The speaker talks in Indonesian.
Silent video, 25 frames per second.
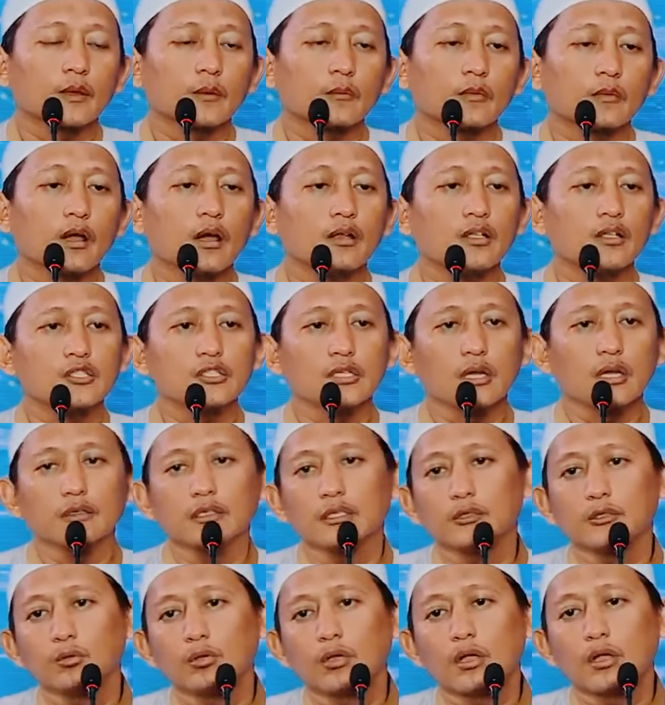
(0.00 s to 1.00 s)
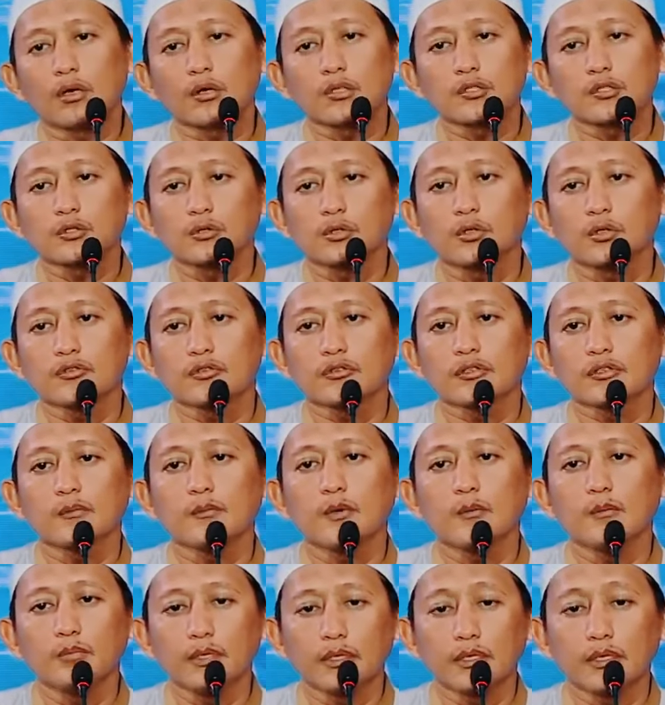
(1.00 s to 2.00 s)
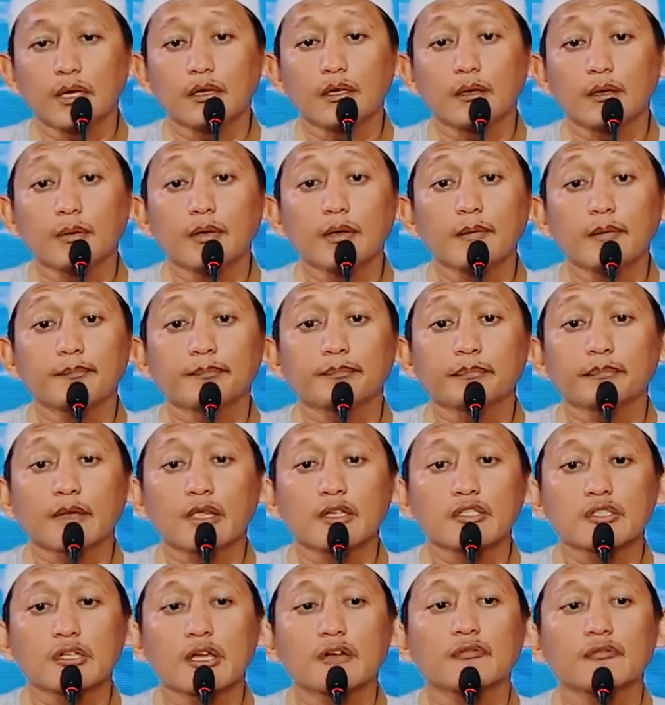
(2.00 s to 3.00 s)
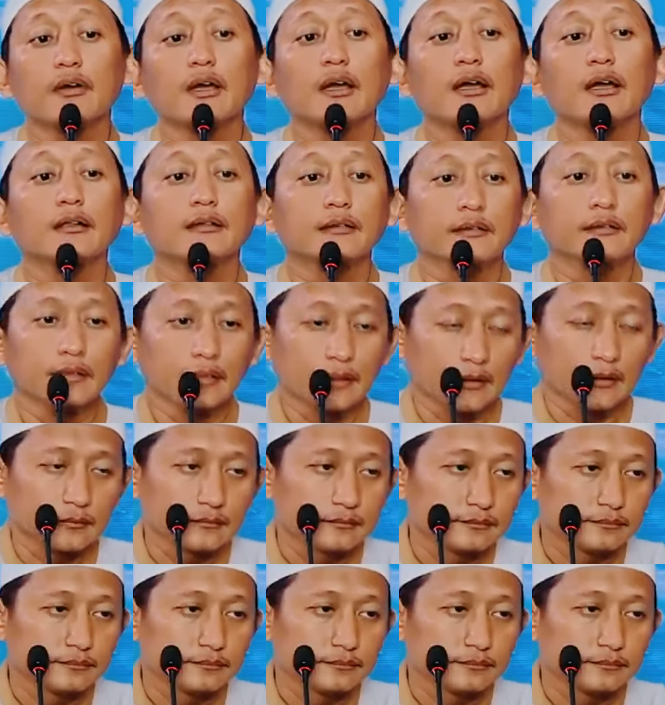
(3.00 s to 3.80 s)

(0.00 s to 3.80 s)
Maka di saat itulah Rasulullah SAW memberikan apa? Syafaatnya.